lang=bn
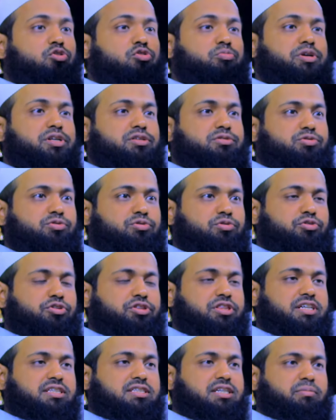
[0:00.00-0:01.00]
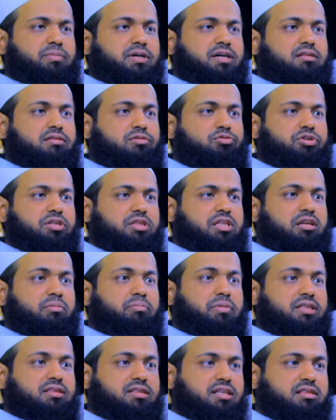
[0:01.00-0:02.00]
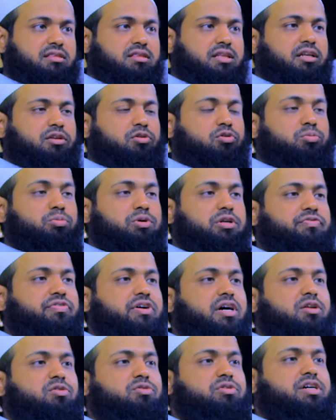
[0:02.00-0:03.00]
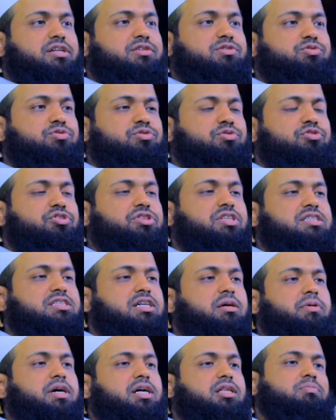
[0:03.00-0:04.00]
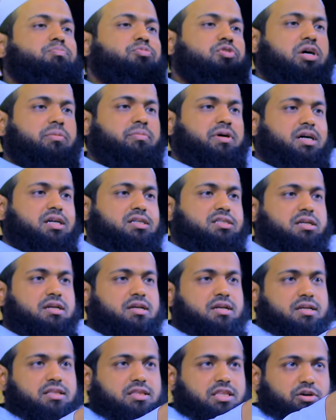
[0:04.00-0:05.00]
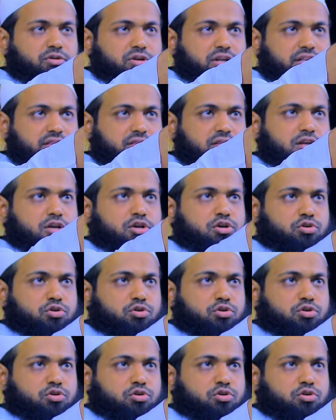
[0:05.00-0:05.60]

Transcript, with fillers: নবীর শূন্যতে জামাত দুই দিন বা তিন দিন ওমর ফারুকের শূন্যতে জামাত পুরা মাস তাহলে